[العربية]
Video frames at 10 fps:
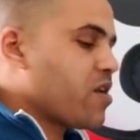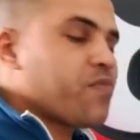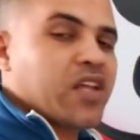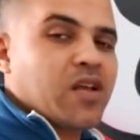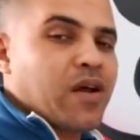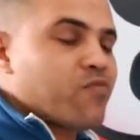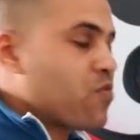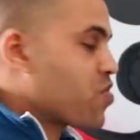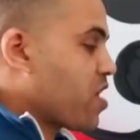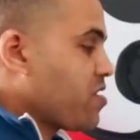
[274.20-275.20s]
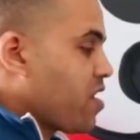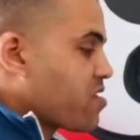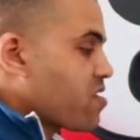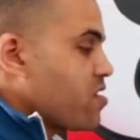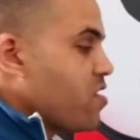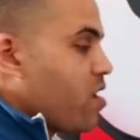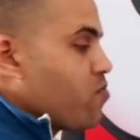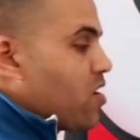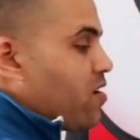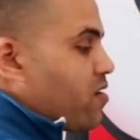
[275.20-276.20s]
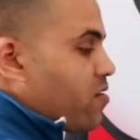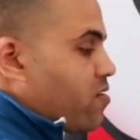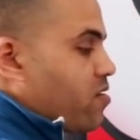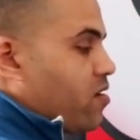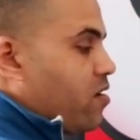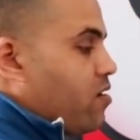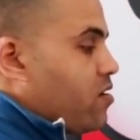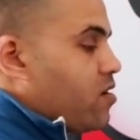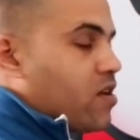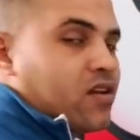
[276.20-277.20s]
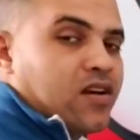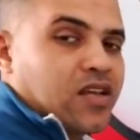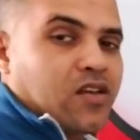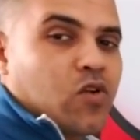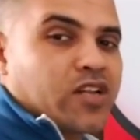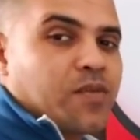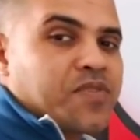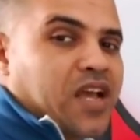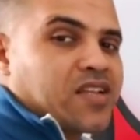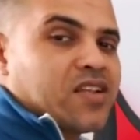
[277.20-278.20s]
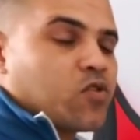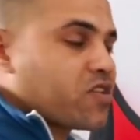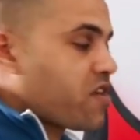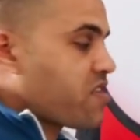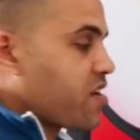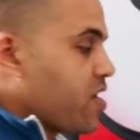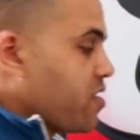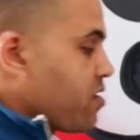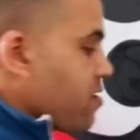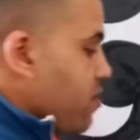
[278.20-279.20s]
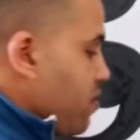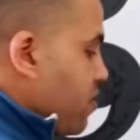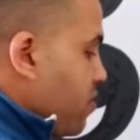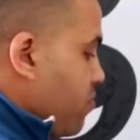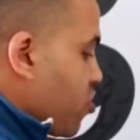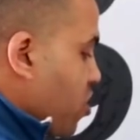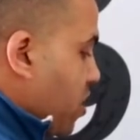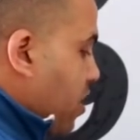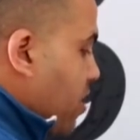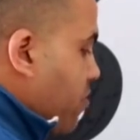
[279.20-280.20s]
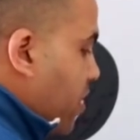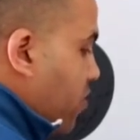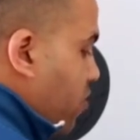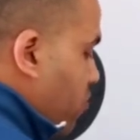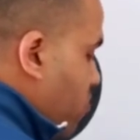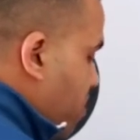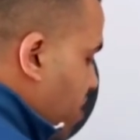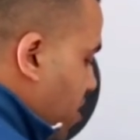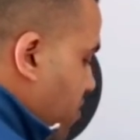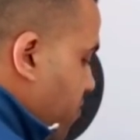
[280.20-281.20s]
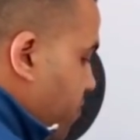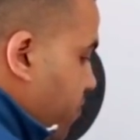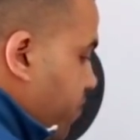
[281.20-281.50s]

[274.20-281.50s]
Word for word: هنبدا طبعا بالمسدس نعمل الظل للورده بتاعتنا والتاثيرات بالشكل اللي امام حضراتكم كده